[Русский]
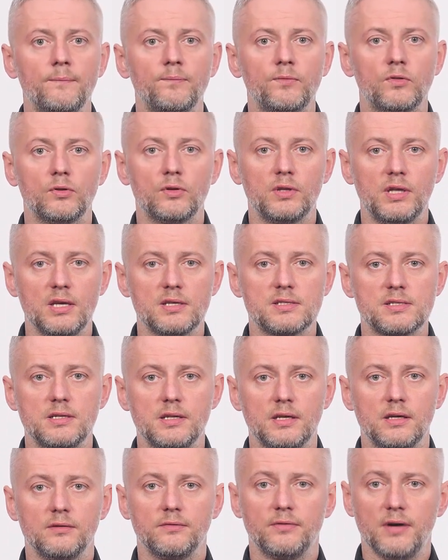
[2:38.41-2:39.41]
Но
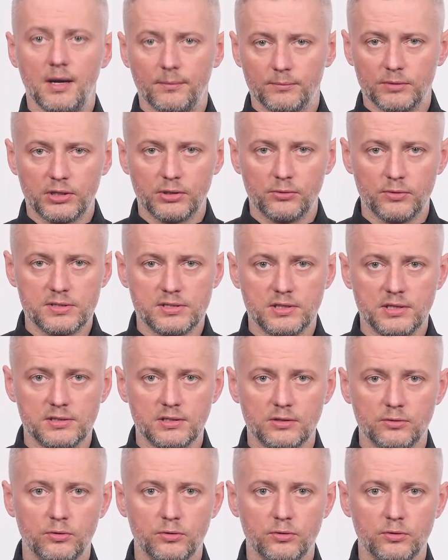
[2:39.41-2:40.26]
если вам, дорогой зритель,